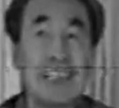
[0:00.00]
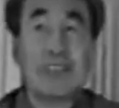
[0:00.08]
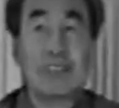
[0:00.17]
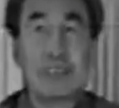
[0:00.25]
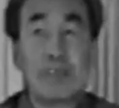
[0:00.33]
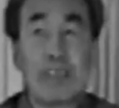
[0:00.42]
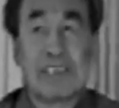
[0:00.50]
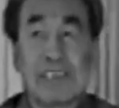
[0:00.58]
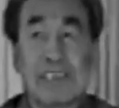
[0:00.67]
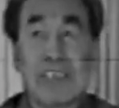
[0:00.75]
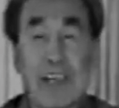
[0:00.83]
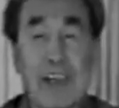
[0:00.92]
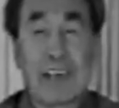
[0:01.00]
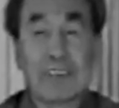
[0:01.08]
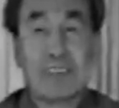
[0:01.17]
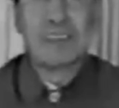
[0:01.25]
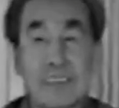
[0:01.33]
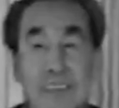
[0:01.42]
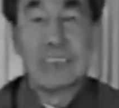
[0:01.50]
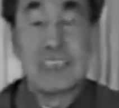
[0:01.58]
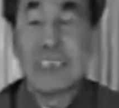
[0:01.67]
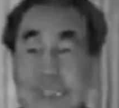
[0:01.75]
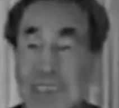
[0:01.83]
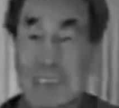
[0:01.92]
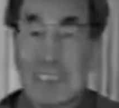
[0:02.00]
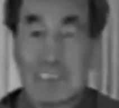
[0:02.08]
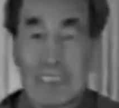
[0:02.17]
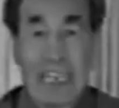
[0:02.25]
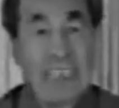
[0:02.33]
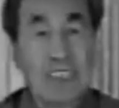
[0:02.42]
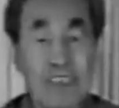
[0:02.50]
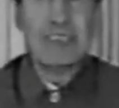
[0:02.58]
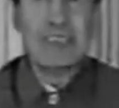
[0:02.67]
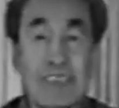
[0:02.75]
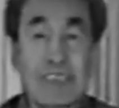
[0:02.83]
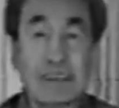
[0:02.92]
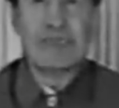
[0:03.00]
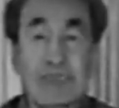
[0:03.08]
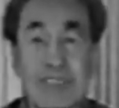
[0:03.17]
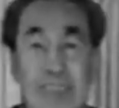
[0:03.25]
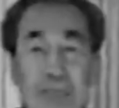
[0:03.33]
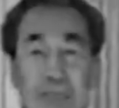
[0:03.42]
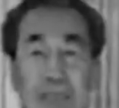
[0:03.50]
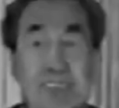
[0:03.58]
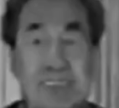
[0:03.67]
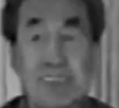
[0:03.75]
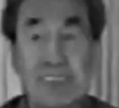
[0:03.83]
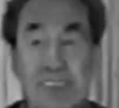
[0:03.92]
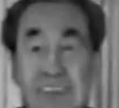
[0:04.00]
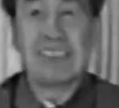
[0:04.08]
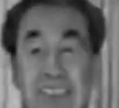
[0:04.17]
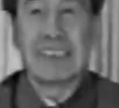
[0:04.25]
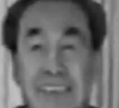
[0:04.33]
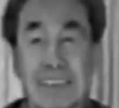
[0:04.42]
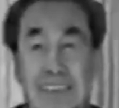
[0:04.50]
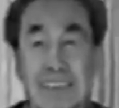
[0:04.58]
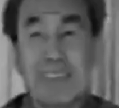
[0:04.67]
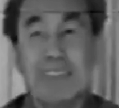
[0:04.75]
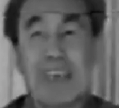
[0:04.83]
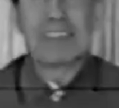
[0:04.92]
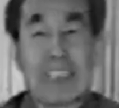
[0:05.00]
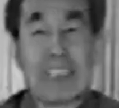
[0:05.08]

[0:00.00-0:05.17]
啊，不能白得啊，不能白得，啊，得来点东西啊，把自己